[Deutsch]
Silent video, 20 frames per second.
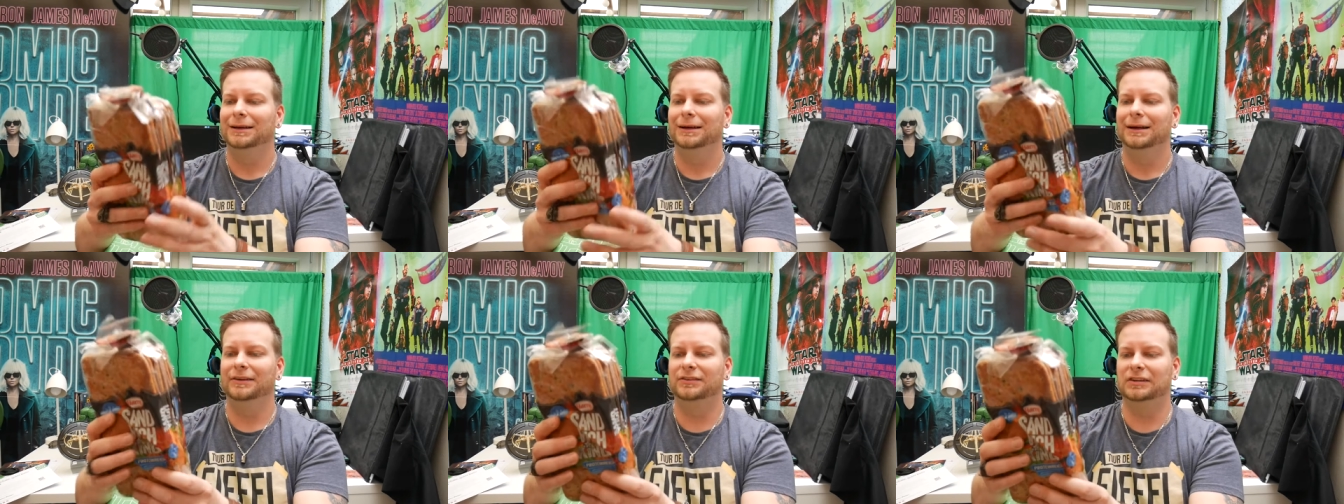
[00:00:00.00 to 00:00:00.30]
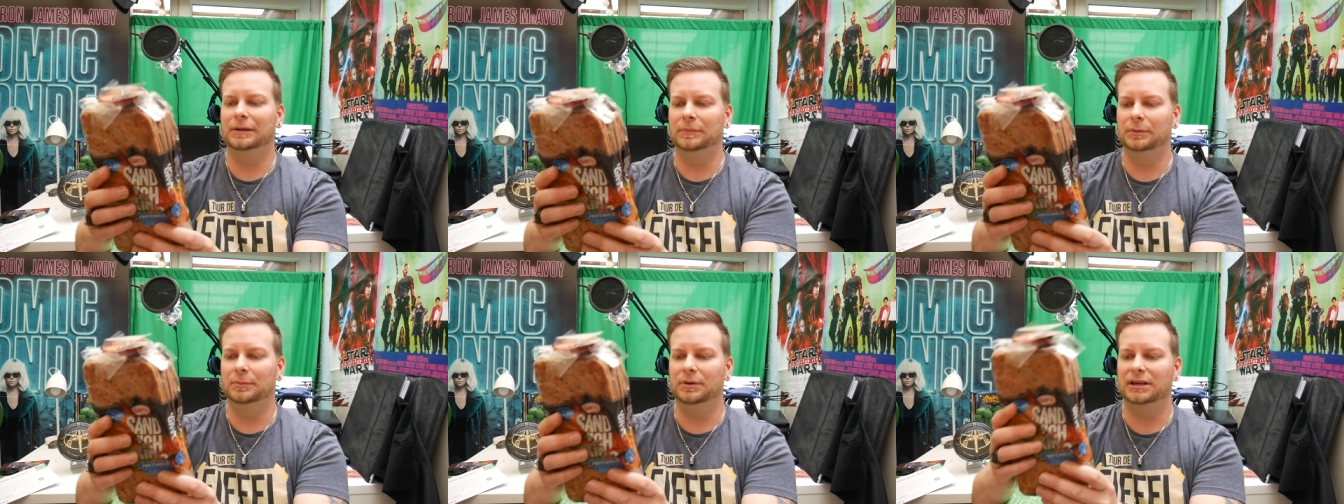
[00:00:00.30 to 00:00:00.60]
Es
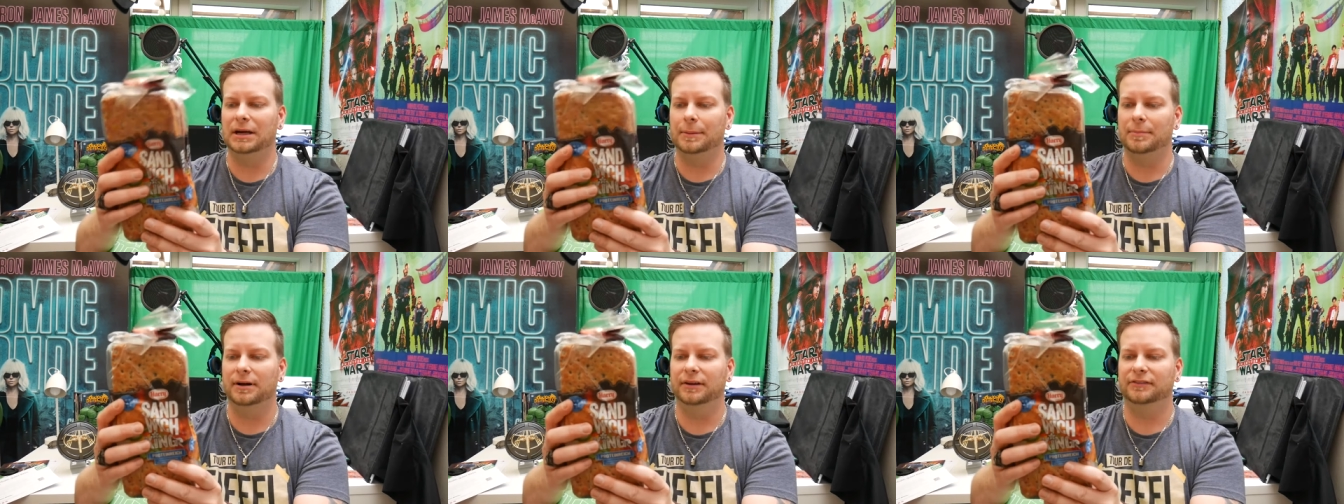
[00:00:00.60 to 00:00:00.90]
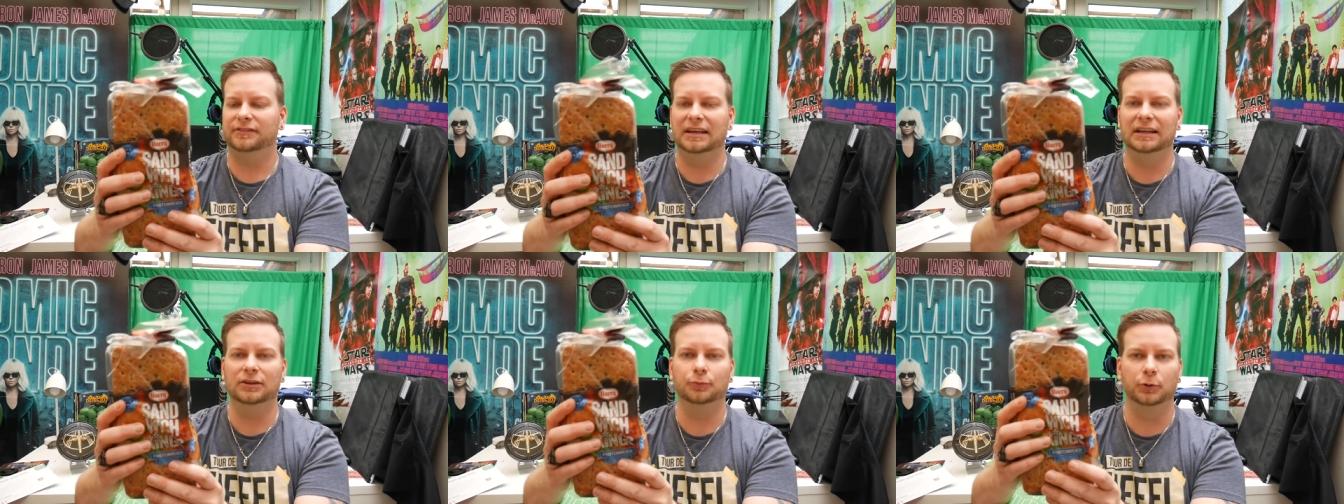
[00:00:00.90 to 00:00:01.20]
gibt nämlich einmal
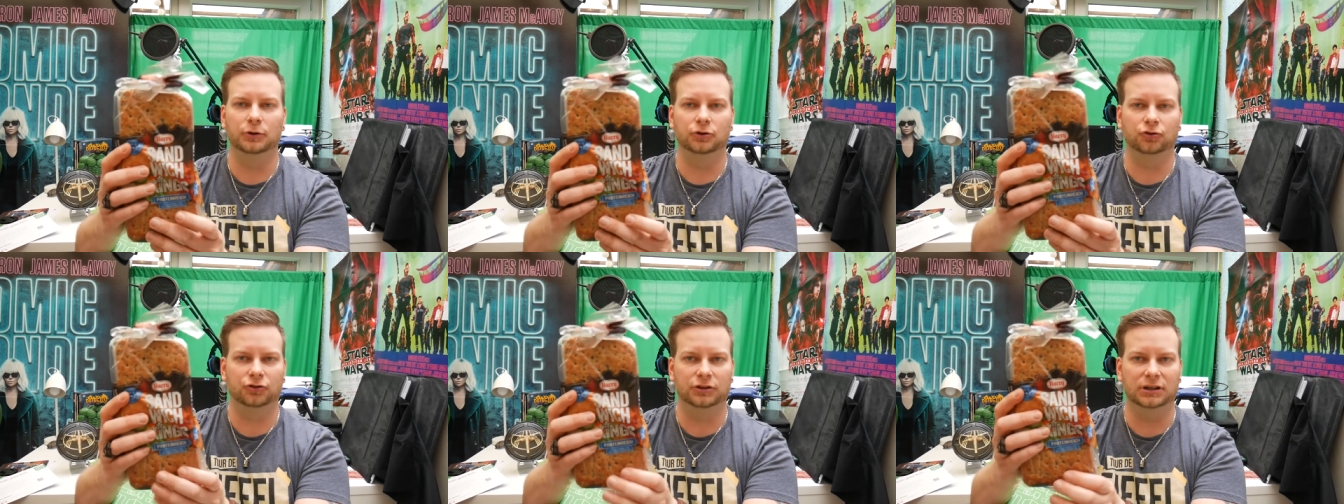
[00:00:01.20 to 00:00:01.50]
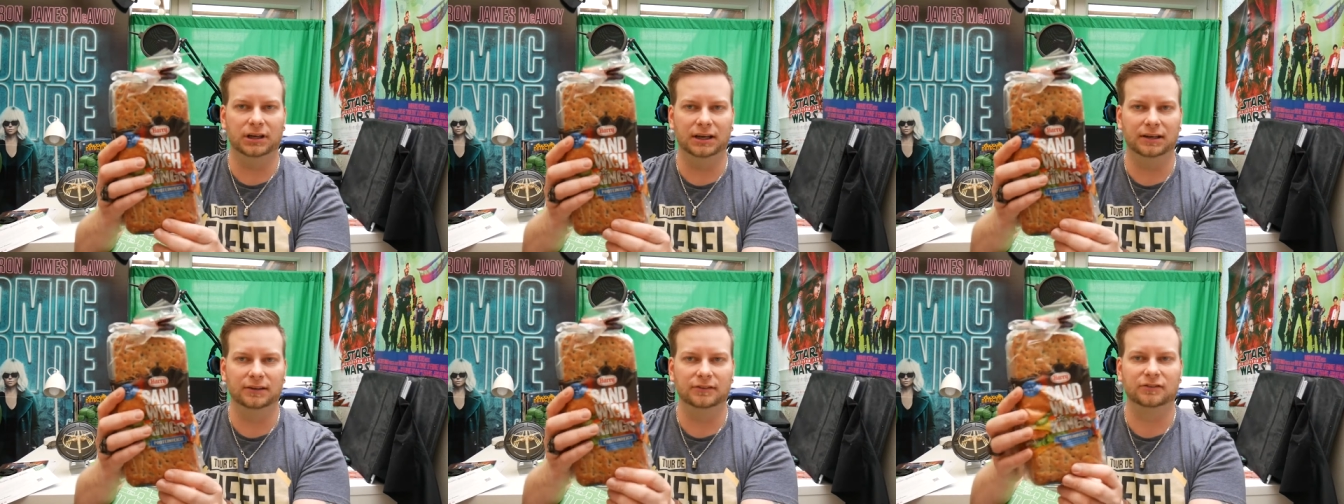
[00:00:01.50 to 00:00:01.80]
Sandwich
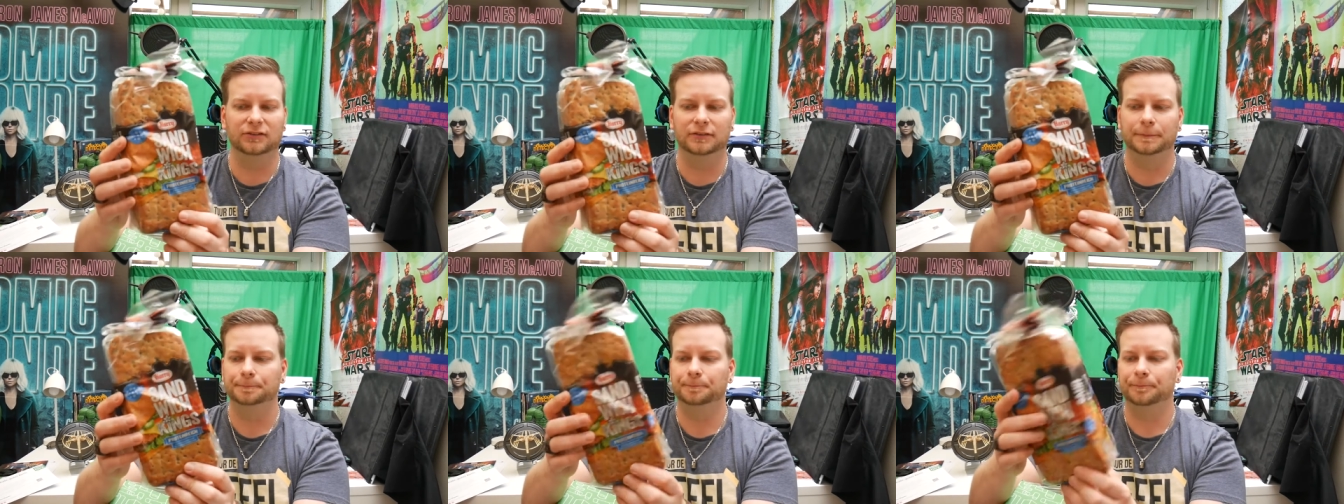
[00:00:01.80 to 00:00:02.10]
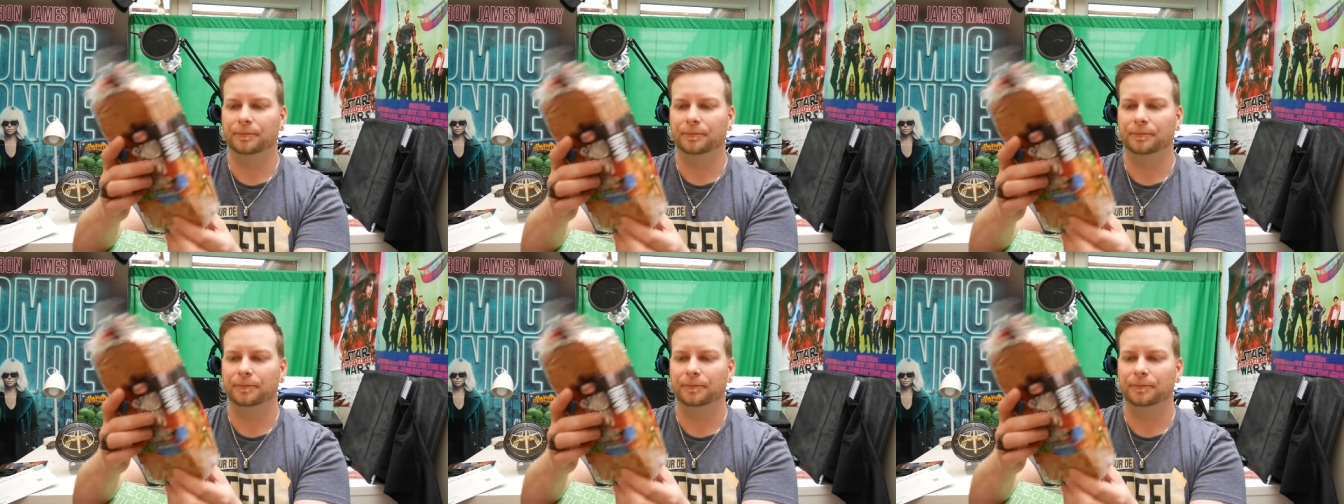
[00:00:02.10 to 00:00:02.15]
Kings